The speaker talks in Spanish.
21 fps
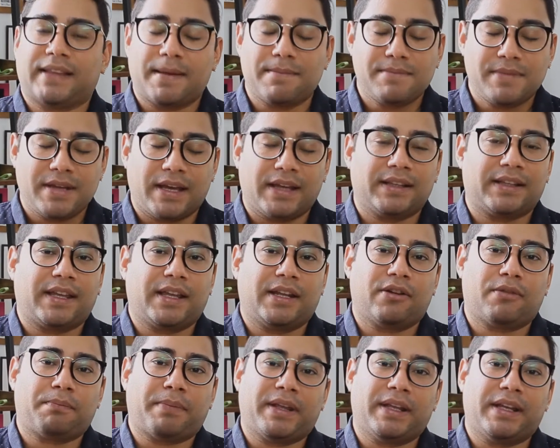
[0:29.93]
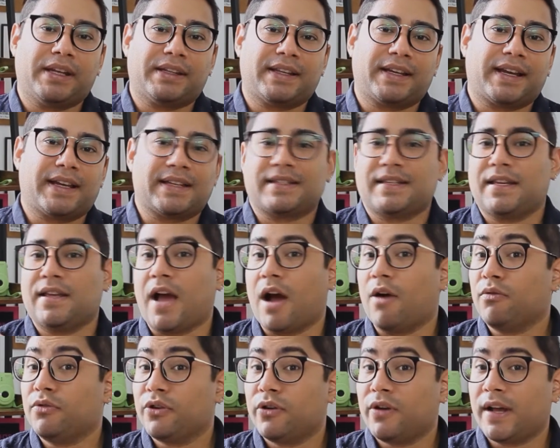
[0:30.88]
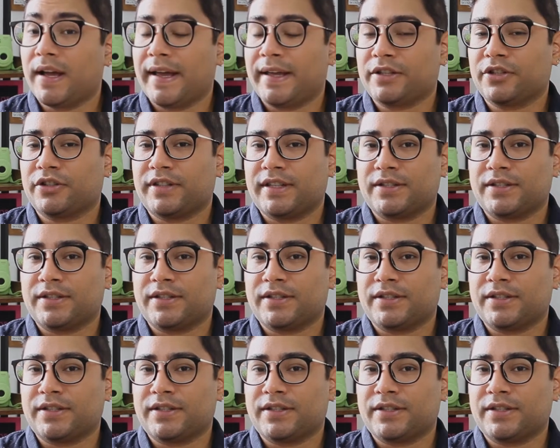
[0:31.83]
También quiero pedirte que si aún no lo has hecho